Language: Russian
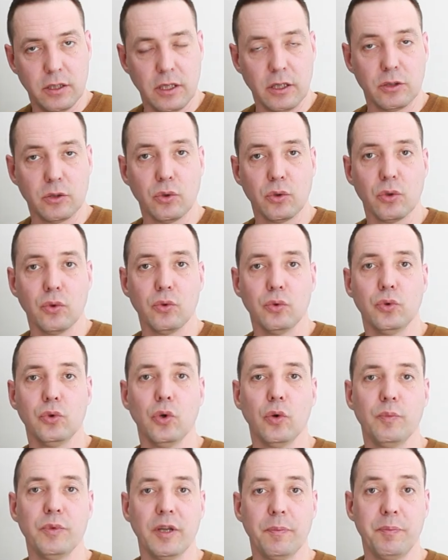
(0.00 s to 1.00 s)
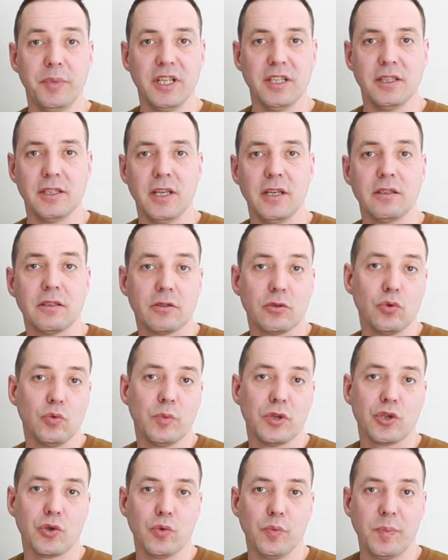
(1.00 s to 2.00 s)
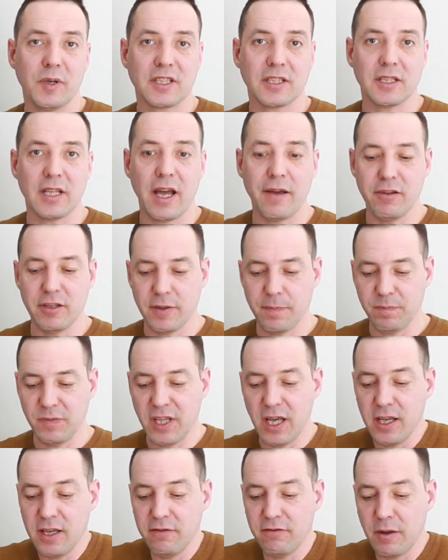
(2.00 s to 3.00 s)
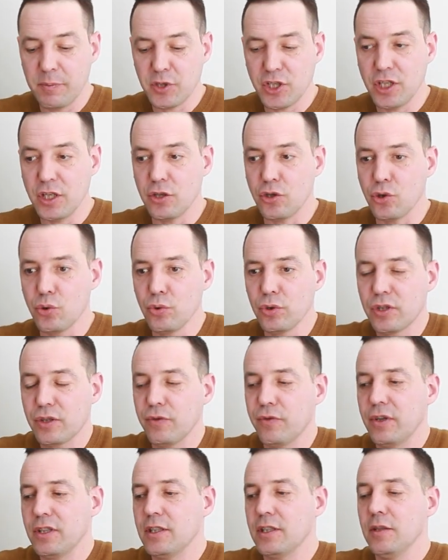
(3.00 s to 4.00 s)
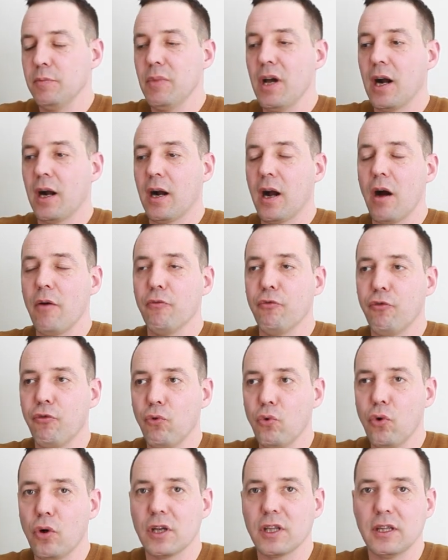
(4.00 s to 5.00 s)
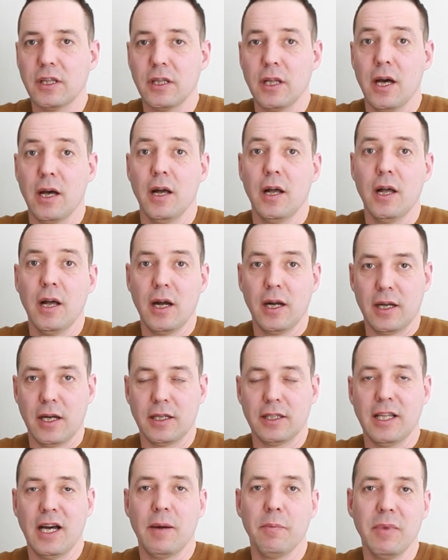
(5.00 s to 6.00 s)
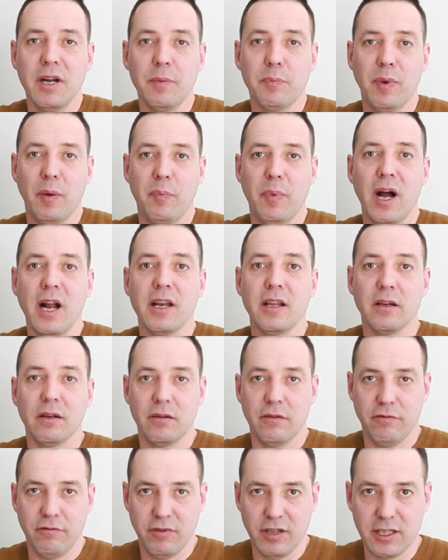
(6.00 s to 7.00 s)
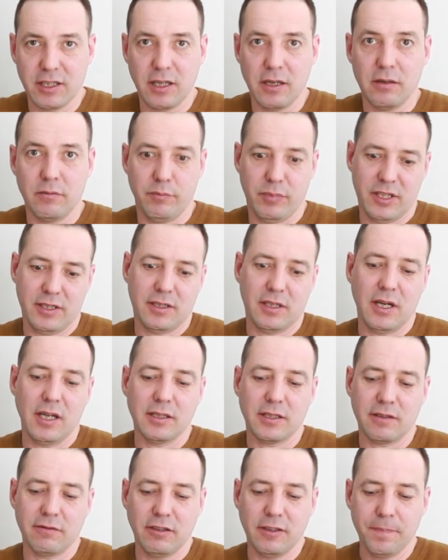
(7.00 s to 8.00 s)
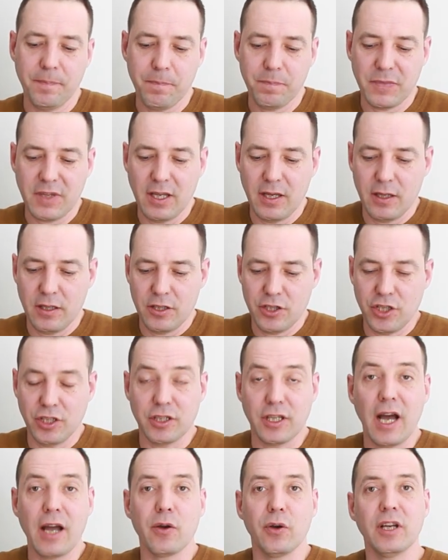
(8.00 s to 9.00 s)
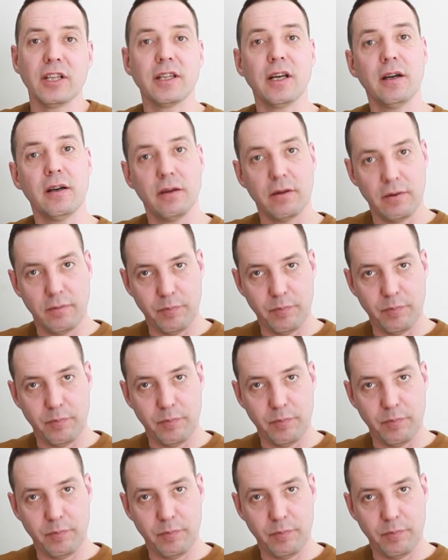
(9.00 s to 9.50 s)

на которую удобно присесть, сумочку поставить, да и вообще чувствовать себя комфортно, когда мы попали в это пространство. Считаю это